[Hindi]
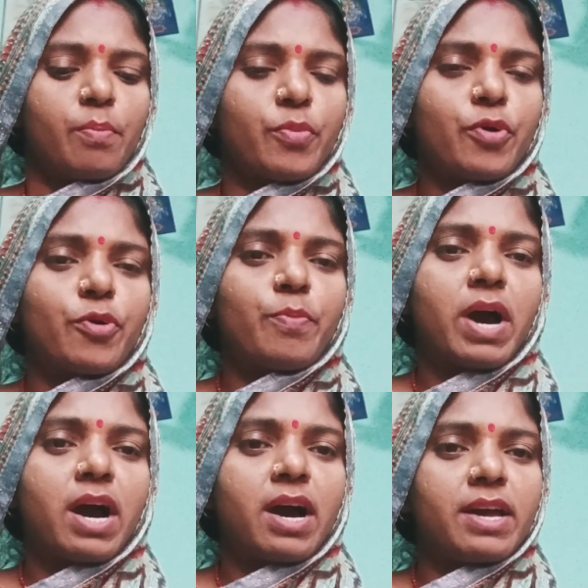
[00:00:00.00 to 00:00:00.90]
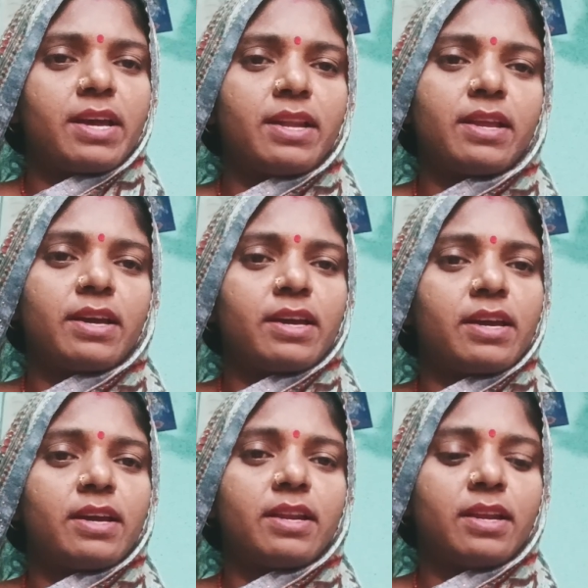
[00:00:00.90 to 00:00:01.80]
मोबाइल
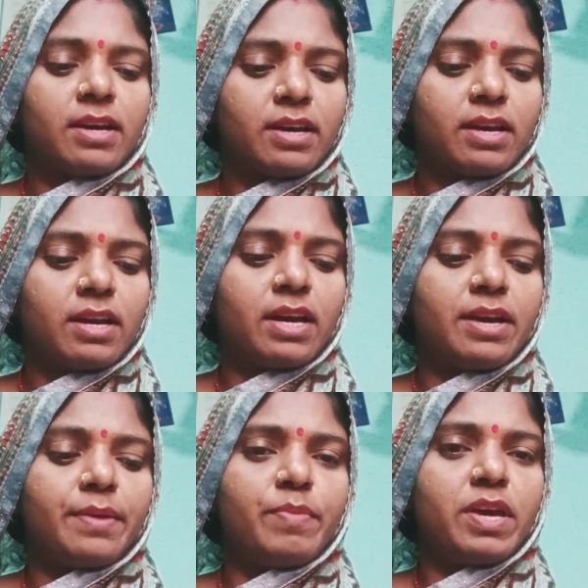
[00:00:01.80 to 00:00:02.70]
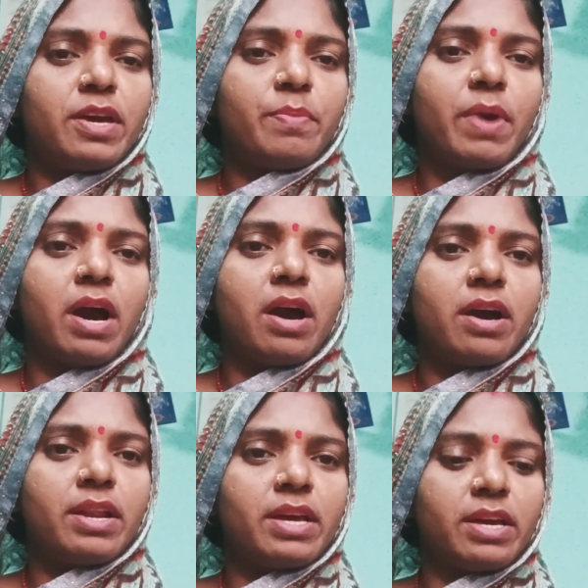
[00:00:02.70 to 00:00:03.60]
के लग गई
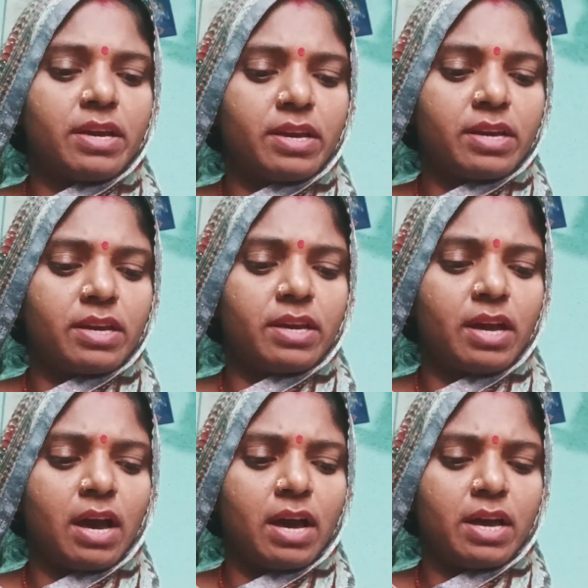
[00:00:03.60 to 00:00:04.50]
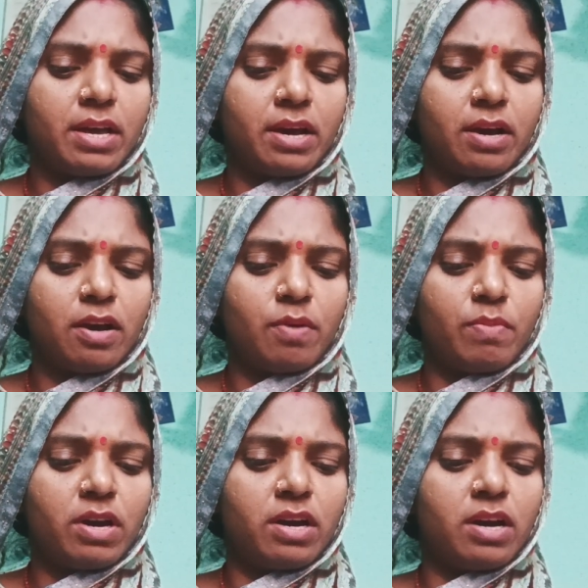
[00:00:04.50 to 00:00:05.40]
बीमारी की हाय
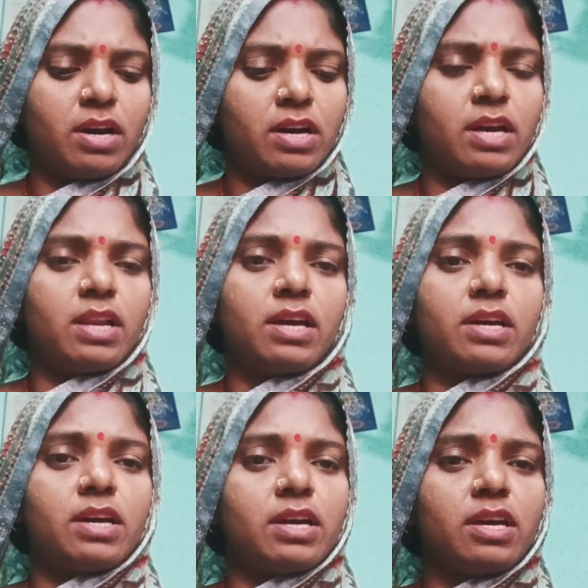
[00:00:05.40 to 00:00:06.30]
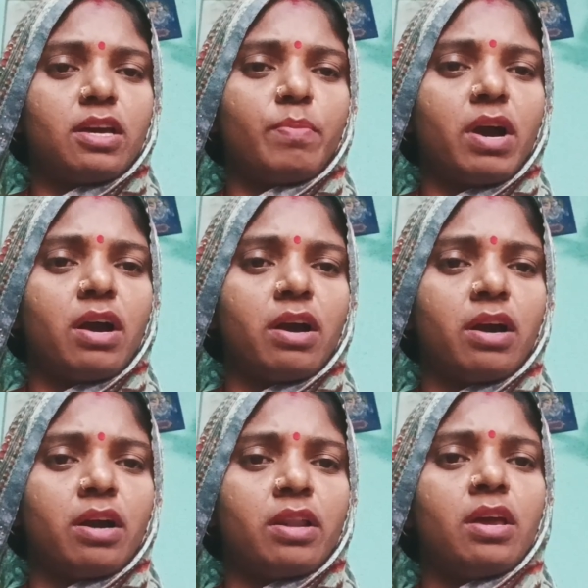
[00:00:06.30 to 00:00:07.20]
राम अकल गई
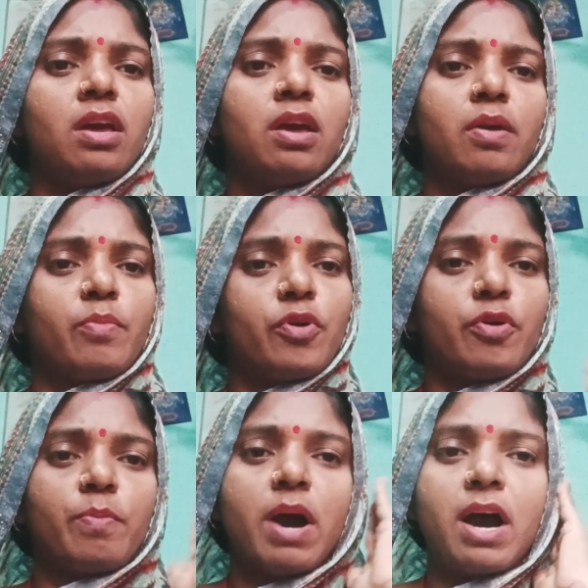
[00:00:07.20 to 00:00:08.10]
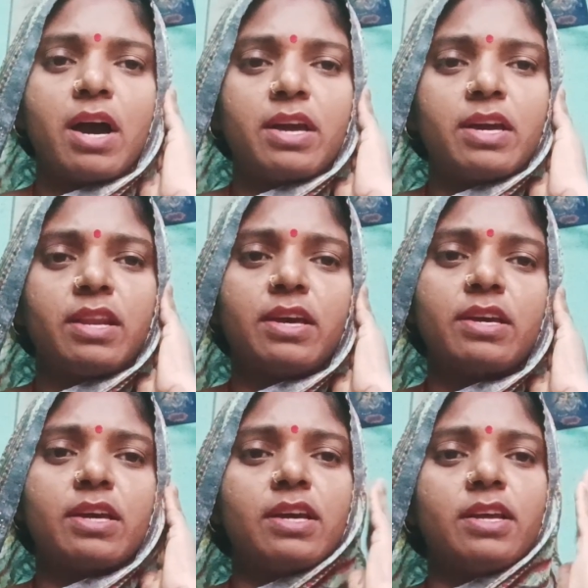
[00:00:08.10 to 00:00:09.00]
मार मोबाइल
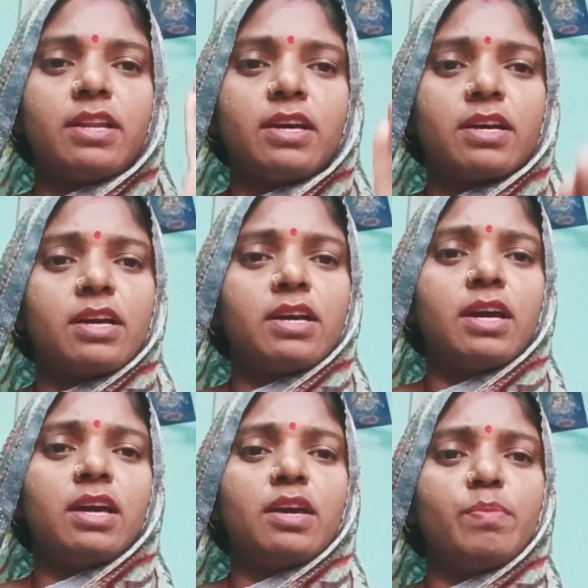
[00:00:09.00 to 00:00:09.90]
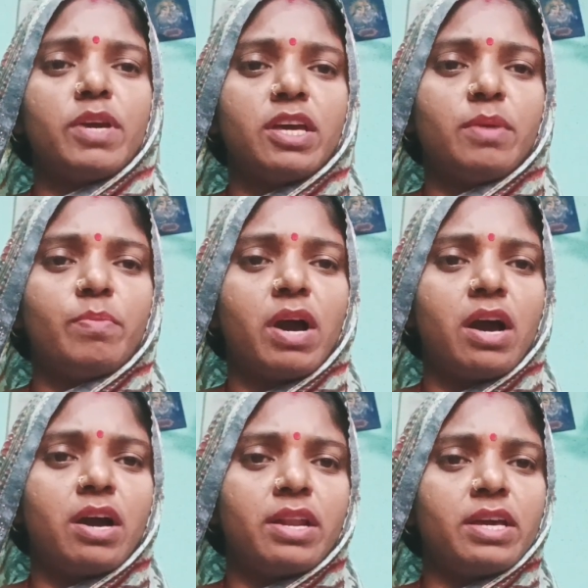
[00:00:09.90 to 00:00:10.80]
के लग गई
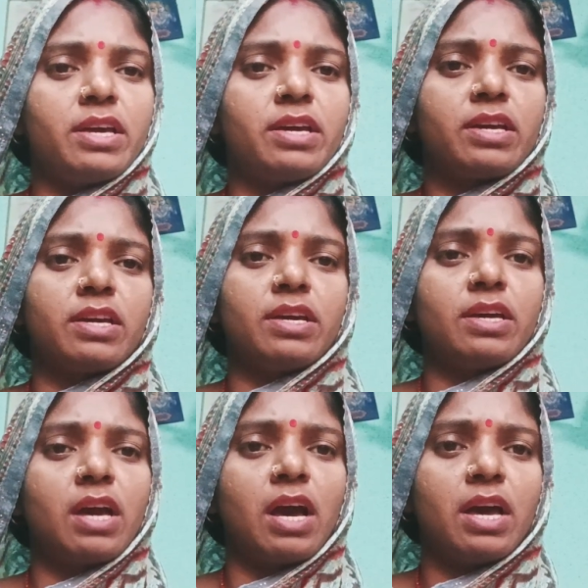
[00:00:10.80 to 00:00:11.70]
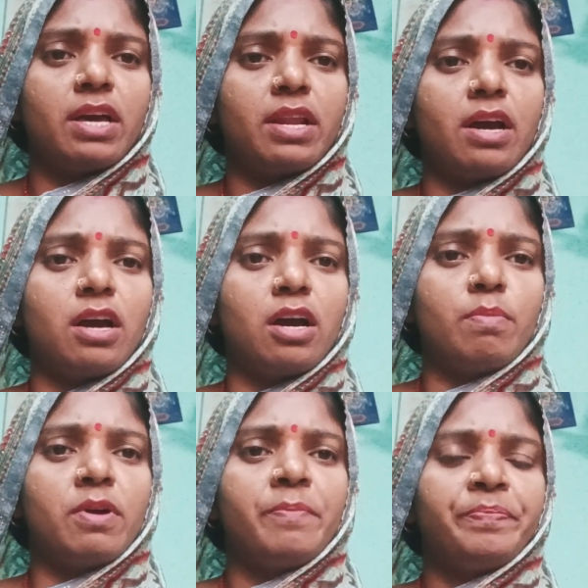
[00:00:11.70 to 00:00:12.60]
बीमारी की हाय राम